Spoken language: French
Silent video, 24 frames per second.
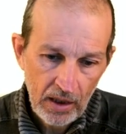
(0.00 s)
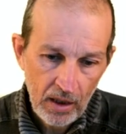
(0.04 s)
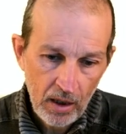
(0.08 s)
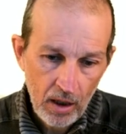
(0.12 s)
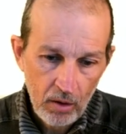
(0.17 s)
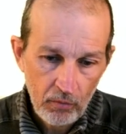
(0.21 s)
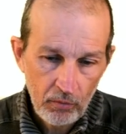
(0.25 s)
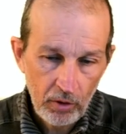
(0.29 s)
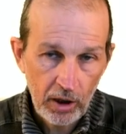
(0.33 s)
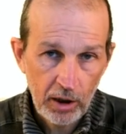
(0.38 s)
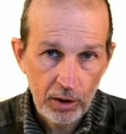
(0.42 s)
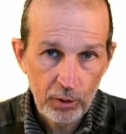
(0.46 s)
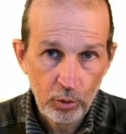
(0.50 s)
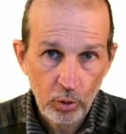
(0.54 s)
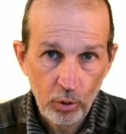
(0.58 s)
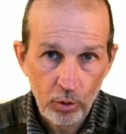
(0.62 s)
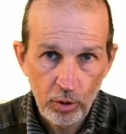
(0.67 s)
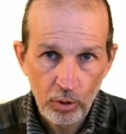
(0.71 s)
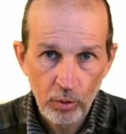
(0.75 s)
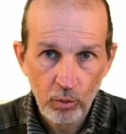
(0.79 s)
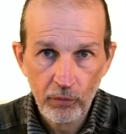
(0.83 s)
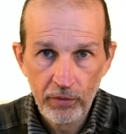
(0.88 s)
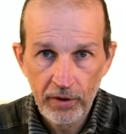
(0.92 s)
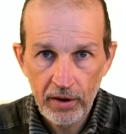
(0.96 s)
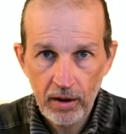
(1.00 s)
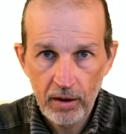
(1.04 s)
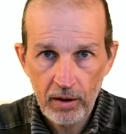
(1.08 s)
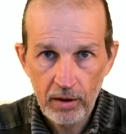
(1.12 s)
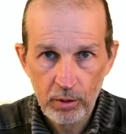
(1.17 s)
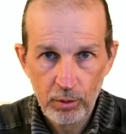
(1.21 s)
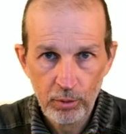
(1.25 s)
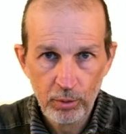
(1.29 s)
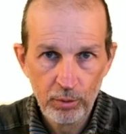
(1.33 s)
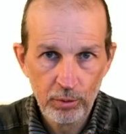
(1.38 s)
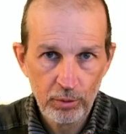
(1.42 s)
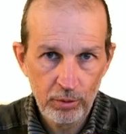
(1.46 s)
Voilà, donc on verra
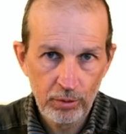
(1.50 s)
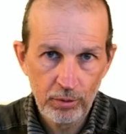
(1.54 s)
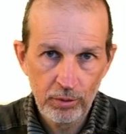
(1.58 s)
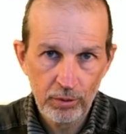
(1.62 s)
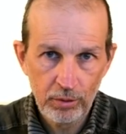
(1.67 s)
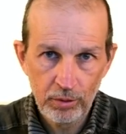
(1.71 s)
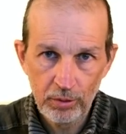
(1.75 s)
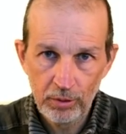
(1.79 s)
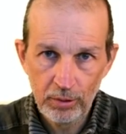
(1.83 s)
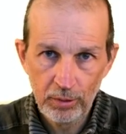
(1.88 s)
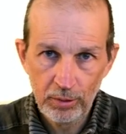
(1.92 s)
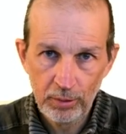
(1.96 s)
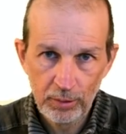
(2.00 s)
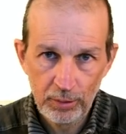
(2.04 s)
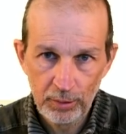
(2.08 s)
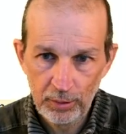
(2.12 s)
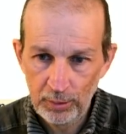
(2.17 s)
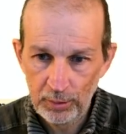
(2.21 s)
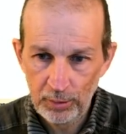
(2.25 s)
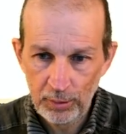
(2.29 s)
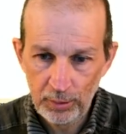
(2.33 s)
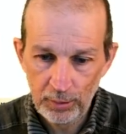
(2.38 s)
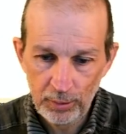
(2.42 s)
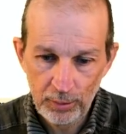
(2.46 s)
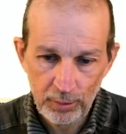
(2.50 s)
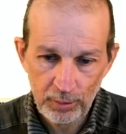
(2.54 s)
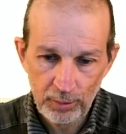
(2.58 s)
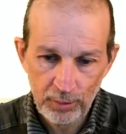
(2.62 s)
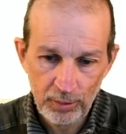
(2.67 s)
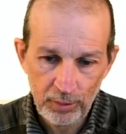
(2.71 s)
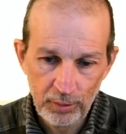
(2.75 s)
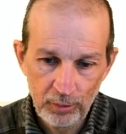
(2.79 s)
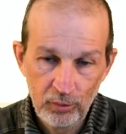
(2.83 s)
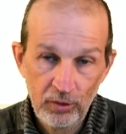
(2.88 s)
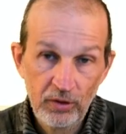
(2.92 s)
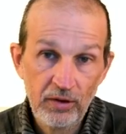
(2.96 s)
que
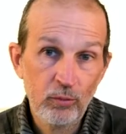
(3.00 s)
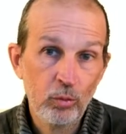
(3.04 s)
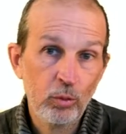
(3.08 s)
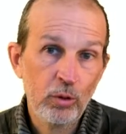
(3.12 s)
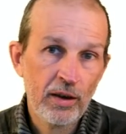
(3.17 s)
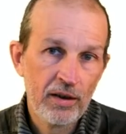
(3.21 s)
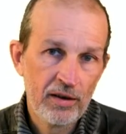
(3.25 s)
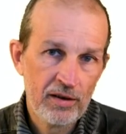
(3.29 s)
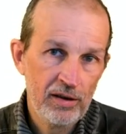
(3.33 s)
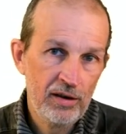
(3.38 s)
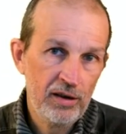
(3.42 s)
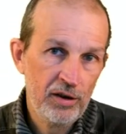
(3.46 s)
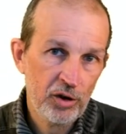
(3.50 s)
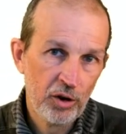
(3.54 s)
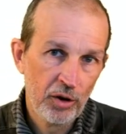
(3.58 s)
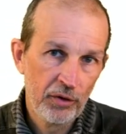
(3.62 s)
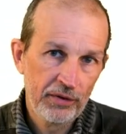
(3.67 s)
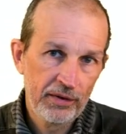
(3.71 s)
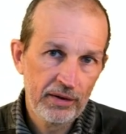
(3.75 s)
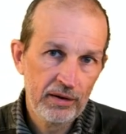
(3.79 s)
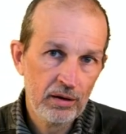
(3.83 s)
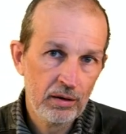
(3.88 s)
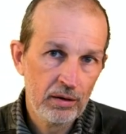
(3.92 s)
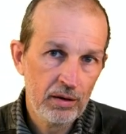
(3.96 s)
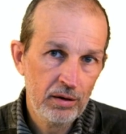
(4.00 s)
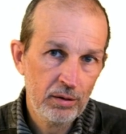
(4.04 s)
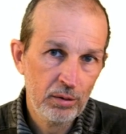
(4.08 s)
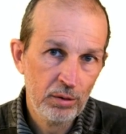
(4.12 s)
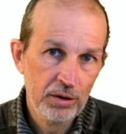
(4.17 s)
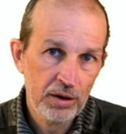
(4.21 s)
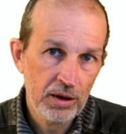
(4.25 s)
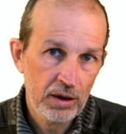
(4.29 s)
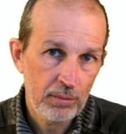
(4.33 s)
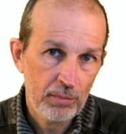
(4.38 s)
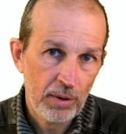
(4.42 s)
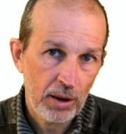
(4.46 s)
euh, si toute l'intelligence est dans les
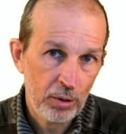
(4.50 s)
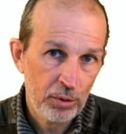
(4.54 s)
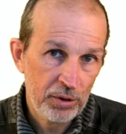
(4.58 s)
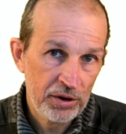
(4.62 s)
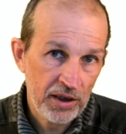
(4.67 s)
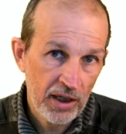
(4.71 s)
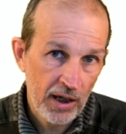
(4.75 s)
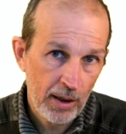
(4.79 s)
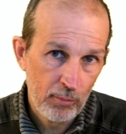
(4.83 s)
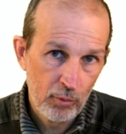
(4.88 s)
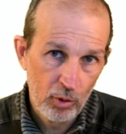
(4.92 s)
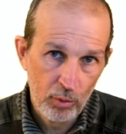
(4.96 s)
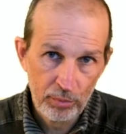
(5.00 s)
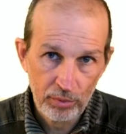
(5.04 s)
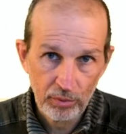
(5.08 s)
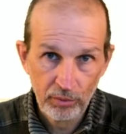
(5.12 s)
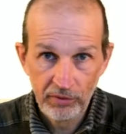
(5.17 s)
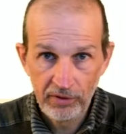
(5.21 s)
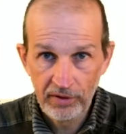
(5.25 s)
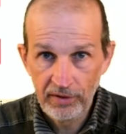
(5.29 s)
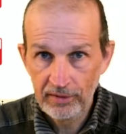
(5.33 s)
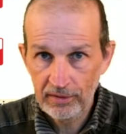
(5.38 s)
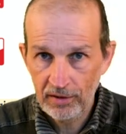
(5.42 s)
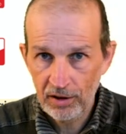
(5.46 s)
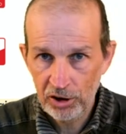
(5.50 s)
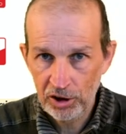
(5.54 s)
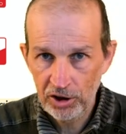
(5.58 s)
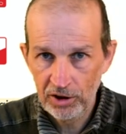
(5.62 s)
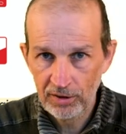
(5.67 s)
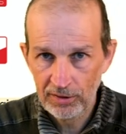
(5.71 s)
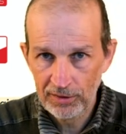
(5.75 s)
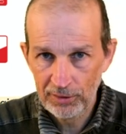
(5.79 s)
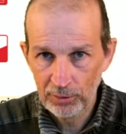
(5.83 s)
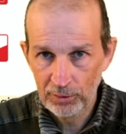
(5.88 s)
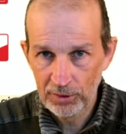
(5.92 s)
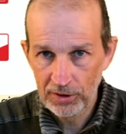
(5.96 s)
données, bah, le diable peut aussi se cacher dans
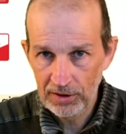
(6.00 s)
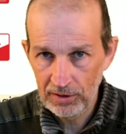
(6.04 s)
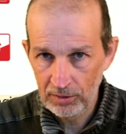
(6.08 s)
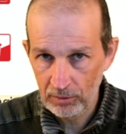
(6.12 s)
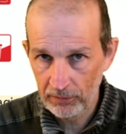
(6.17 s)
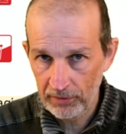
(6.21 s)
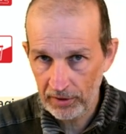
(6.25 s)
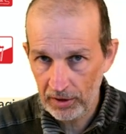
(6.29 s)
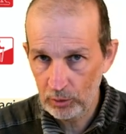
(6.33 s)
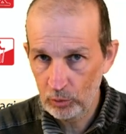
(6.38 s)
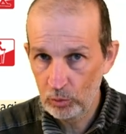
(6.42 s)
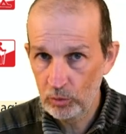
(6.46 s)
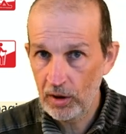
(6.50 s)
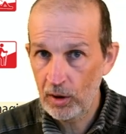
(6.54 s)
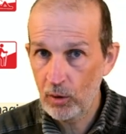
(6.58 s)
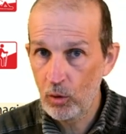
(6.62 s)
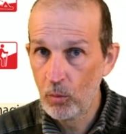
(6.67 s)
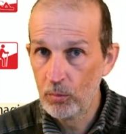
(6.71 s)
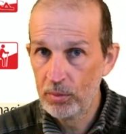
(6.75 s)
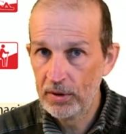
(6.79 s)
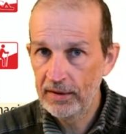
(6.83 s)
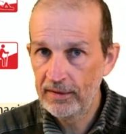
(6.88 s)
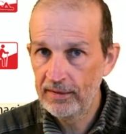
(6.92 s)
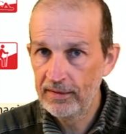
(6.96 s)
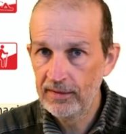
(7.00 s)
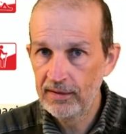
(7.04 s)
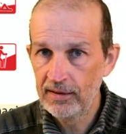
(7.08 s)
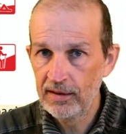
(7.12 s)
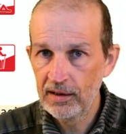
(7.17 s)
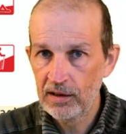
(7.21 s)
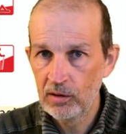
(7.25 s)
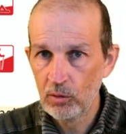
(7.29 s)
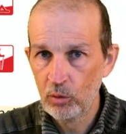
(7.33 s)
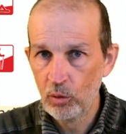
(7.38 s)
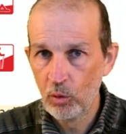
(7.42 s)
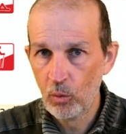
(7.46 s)
les données, et on verra toute la complexité
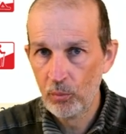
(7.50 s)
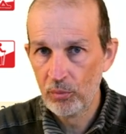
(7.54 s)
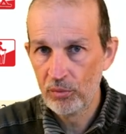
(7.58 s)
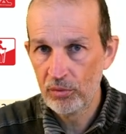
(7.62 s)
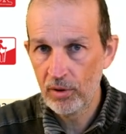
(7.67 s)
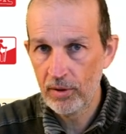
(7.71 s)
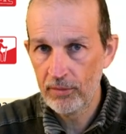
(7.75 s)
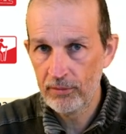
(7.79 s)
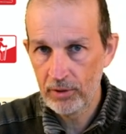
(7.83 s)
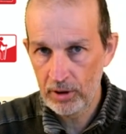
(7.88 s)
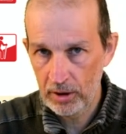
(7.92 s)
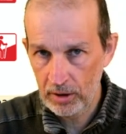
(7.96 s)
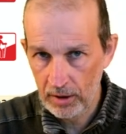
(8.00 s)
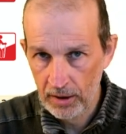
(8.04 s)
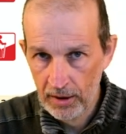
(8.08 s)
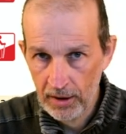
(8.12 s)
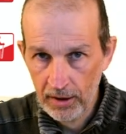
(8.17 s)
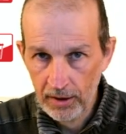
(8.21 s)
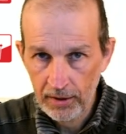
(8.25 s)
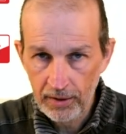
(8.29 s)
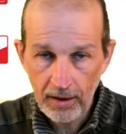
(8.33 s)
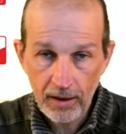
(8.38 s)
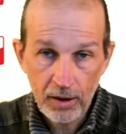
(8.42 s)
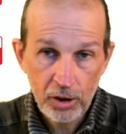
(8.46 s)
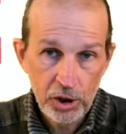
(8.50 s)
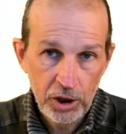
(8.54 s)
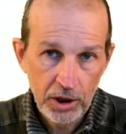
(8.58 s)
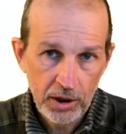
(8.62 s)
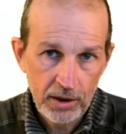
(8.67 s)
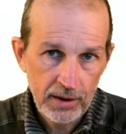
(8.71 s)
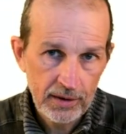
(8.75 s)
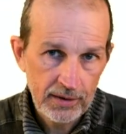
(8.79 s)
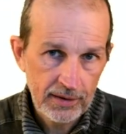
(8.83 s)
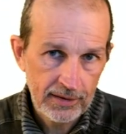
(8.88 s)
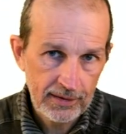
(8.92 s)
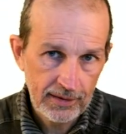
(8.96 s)
que l'on peut avoir à
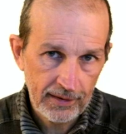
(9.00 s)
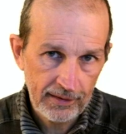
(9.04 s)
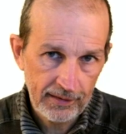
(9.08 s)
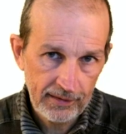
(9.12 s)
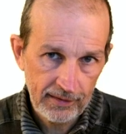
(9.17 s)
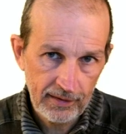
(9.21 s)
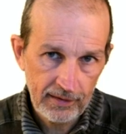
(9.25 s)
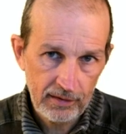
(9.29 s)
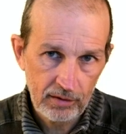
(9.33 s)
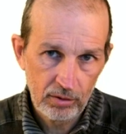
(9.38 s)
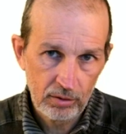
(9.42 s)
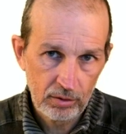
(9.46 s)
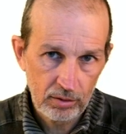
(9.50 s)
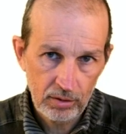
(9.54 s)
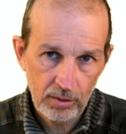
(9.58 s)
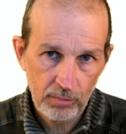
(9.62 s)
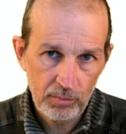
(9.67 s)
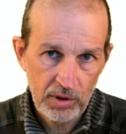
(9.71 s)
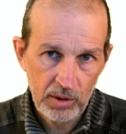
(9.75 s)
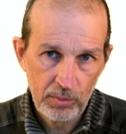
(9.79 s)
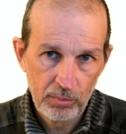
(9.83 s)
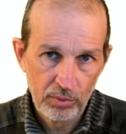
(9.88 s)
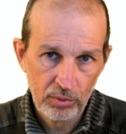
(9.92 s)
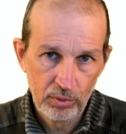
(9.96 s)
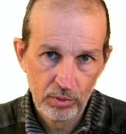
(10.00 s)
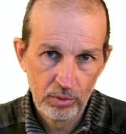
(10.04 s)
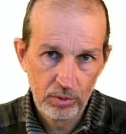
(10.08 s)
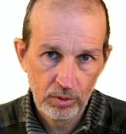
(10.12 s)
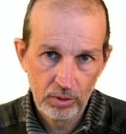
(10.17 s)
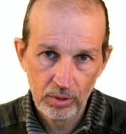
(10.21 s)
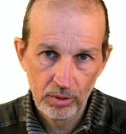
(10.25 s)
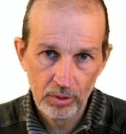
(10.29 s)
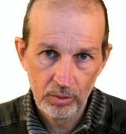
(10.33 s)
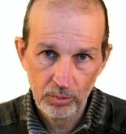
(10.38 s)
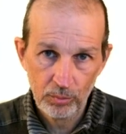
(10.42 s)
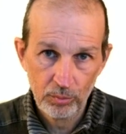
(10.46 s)
gérer un dataset euh, un petit peu
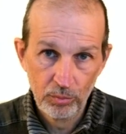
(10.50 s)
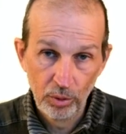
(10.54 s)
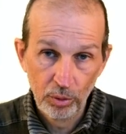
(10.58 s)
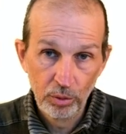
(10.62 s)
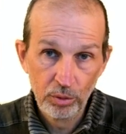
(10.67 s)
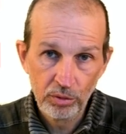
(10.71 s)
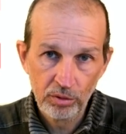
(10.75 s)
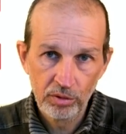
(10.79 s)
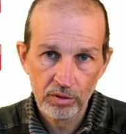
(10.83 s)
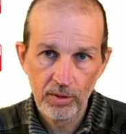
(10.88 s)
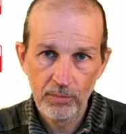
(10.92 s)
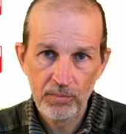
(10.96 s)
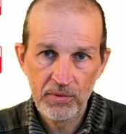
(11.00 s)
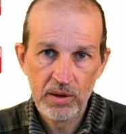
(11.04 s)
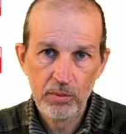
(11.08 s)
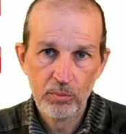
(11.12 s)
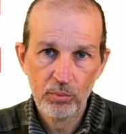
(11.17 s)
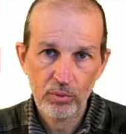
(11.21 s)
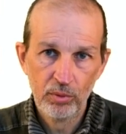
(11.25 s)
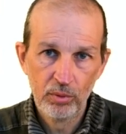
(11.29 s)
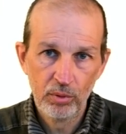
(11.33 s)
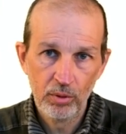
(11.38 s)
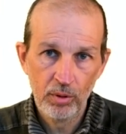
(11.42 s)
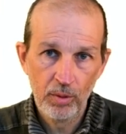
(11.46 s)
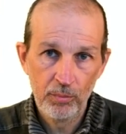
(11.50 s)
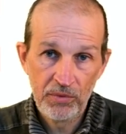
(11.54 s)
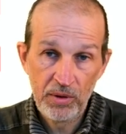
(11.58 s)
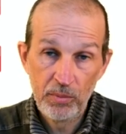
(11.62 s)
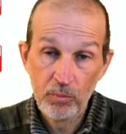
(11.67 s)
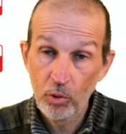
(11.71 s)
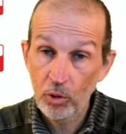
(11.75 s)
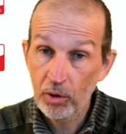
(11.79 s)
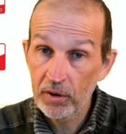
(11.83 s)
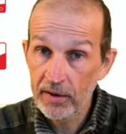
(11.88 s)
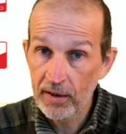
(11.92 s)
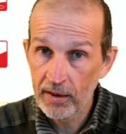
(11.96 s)
euh, brut, un petit peu, un petit
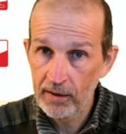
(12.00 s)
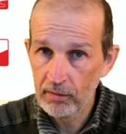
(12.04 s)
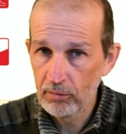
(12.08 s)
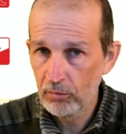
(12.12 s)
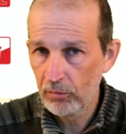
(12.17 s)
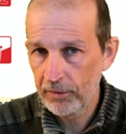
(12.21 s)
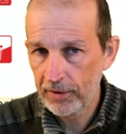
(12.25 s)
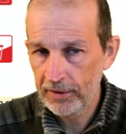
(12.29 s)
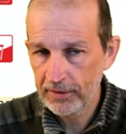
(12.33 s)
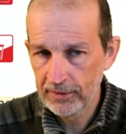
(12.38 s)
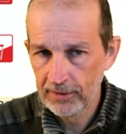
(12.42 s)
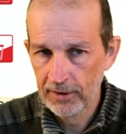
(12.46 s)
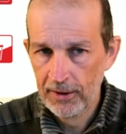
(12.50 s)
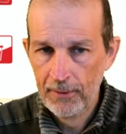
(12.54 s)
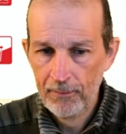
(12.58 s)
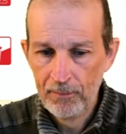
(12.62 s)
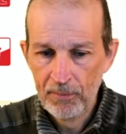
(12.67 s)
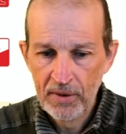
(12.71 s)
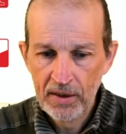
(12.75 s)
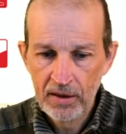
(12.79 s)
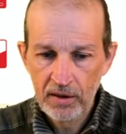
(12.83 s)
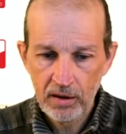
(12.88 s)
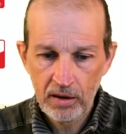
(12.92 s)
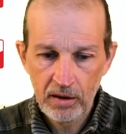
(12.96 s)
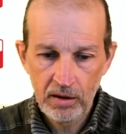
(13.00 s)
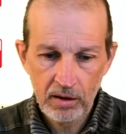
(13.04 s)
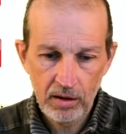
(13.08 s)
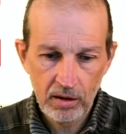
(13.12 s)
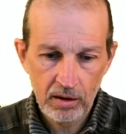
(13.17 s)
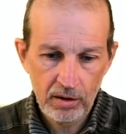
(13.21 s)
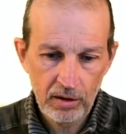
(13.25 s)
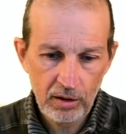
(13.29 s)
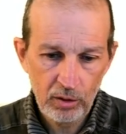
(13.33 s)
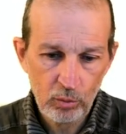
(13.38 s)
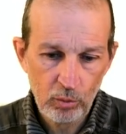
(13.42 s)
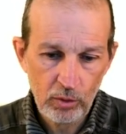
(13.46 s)
peu réel en fait, et,
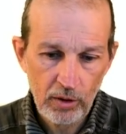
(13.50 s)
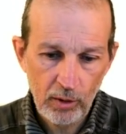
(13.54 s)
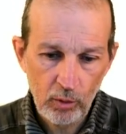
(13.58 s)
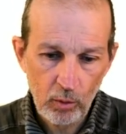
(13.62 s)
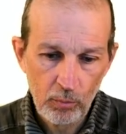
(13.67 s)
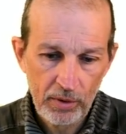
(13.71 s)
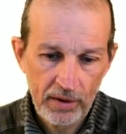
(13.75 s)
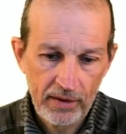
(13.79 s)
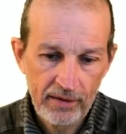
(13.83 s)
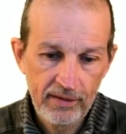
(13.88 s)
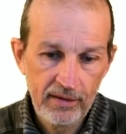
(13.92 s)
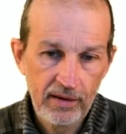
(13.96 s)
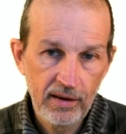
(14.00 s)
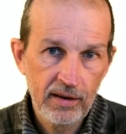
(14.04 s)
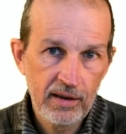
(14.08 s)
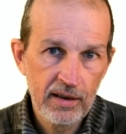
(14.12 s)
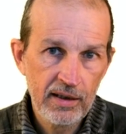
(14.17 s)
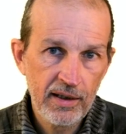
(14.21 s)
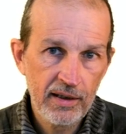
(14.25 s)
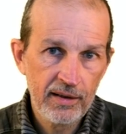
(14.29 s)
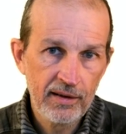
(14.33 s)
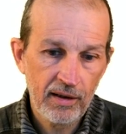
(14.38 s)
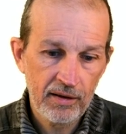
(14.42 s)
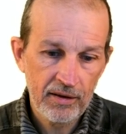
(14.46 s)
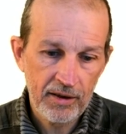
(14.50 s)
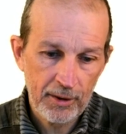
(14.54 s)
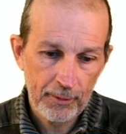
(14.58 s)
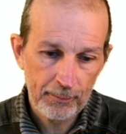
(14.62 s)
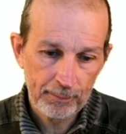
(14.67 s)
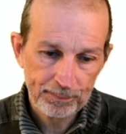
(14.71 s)
toute la complexité qu'il y a derrière.